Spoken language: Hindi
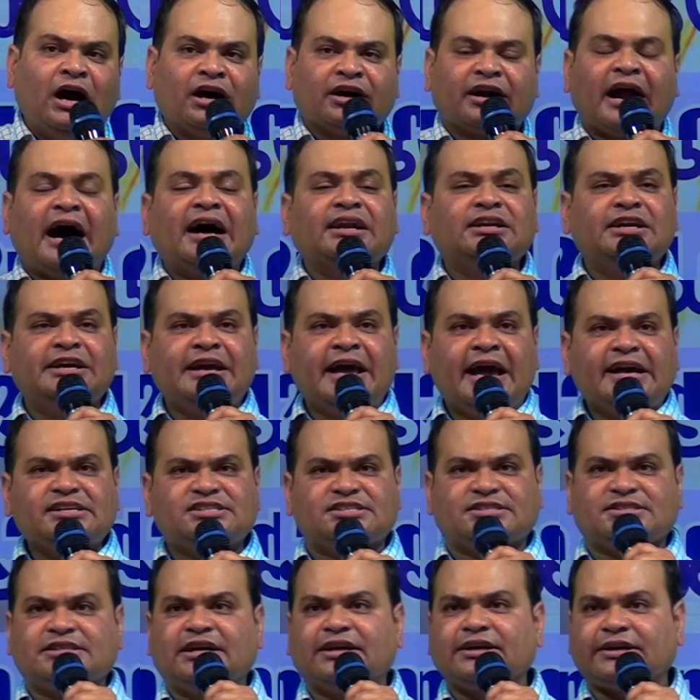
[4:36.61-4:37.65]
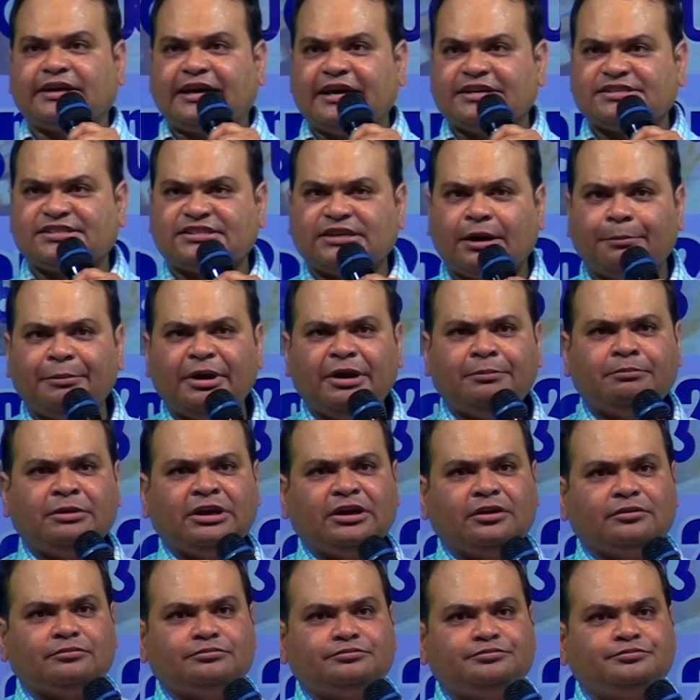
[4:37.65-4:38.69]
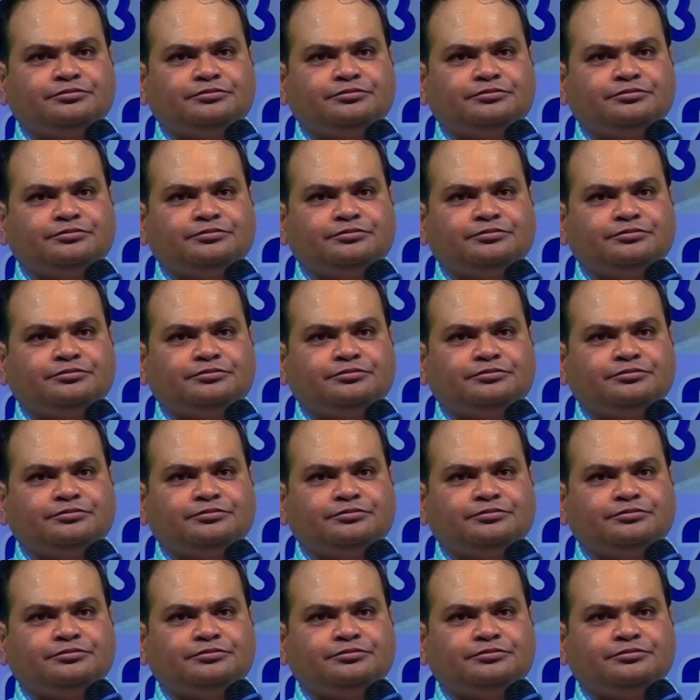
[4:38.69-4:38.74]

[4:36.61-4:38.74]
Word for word: रानी एस्तर के समय में